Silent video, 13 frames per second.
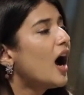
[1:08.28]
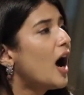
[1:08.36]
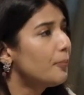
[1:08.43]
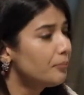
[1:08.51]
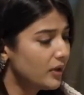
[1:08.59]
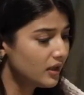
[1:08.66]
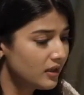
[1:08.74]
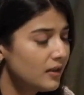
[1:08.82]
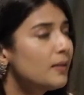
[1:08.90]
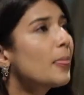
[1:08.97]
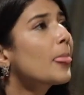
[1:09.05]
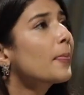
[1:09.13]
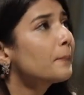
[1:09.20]
आप
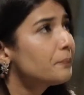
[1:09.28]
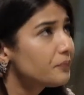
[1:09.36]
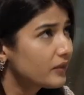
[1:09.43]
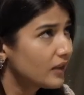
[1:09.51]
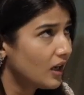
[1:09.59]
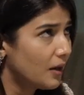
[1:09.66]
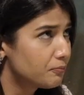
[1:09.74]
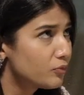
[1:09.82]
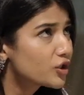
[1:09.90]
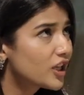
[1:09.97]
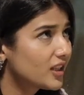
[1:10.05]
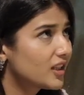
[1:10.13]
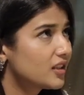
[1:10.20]

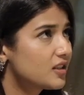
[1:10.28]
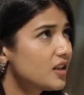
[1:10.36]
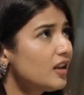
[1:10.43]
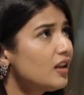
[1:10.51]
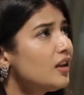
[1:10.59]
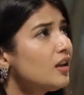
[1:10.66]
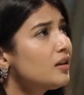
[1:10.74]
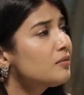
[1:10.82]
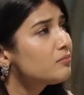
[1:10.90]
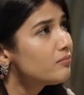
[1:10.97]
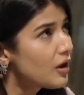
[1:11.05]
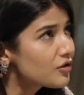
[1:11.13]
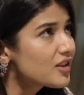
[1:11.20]
मुझे दे
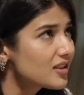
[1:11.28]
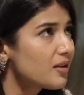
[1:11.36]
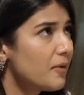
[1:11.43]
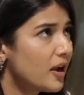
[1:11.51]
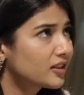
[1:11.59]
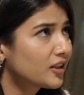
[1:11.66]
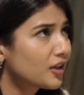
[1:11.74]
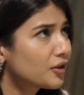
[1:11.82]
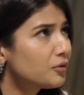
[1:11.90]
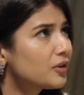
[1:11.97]
दीजिए ना उसे संभाल कर